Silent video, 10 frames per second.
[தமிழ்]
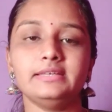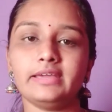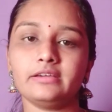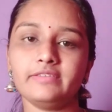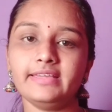
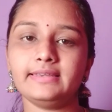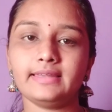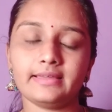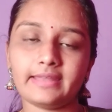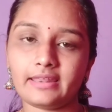எங்கள்
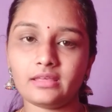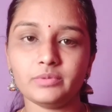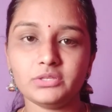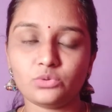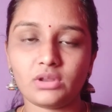வீட்டில் நிறைய
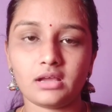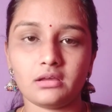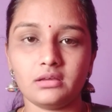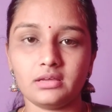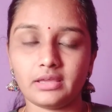பேர்
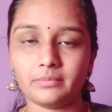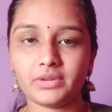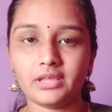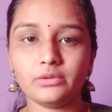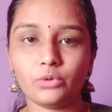சொன்னாங்க
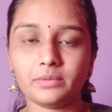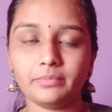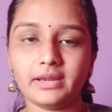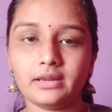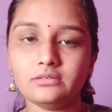எம்ப்ராய்டரி
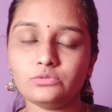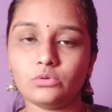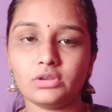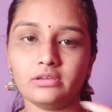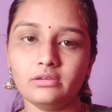ஒர்க் பண்ணுற ஸோ
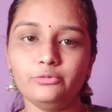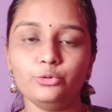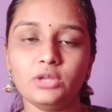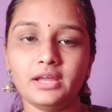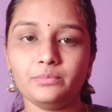நீ
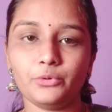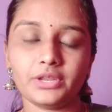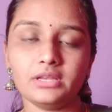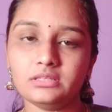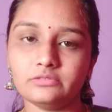ஃபுல் ஹேண்ட்
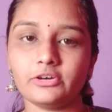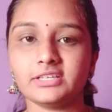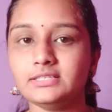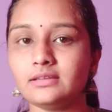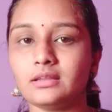போட்டிங்கன்னா அந்த
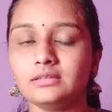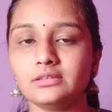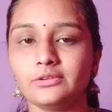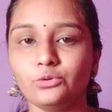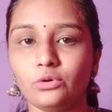ஒர்க்கு நல்லா
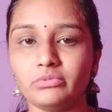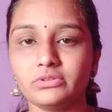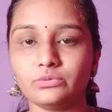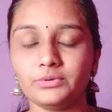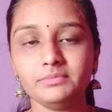தெரியும்
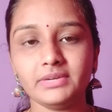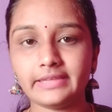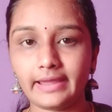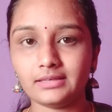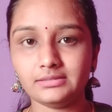அப்படின்னு சொல்லிட்டு
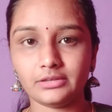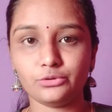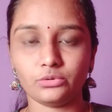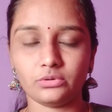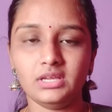பட் எனக்கு
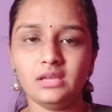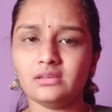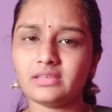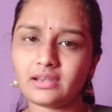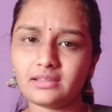தெரியும்
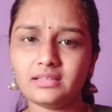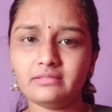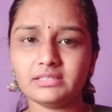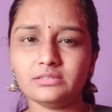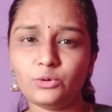
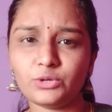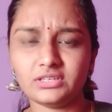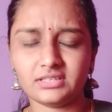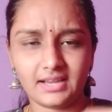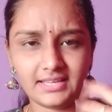என்னதான் வந்து ஒரு
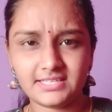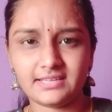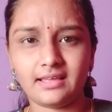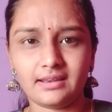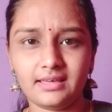
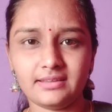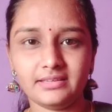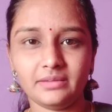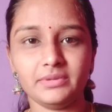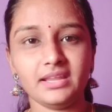கலெக்ஷன் நல்லா
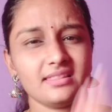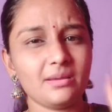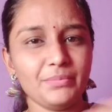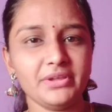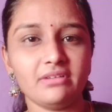இருக்கு அப்படின்னா
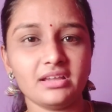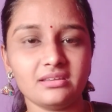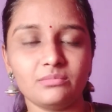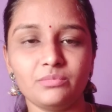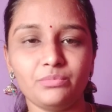அதை அப்படியே வாங்கி
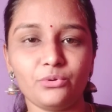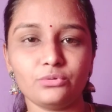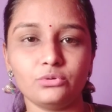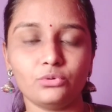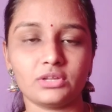நம்ம
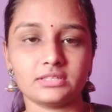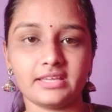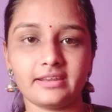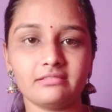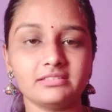போட்டுக்க கூடாது
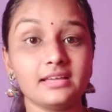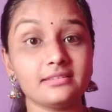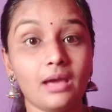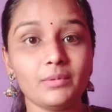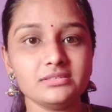ஏன்னா வந்து
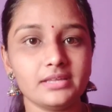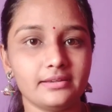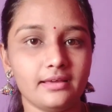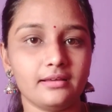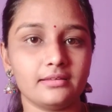அது நமக்கு
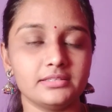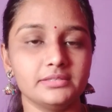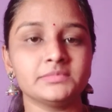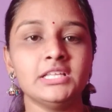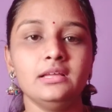செட் ஆகாது
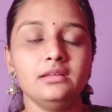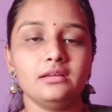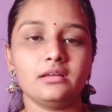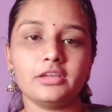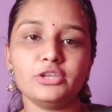
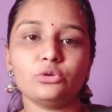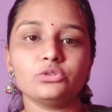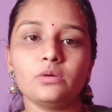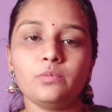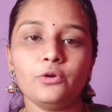
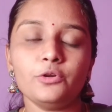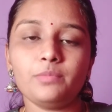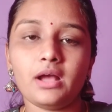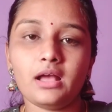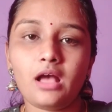இன்னொருத்தவங்க
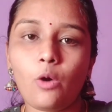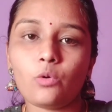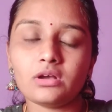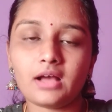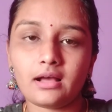போட்டிருப்பாங்க அவங்க